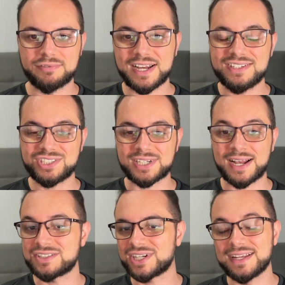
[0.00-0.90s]
vai
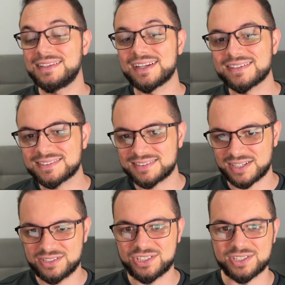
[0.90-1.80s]
achar
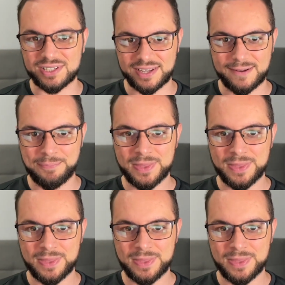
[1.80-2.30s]
interessante de ler.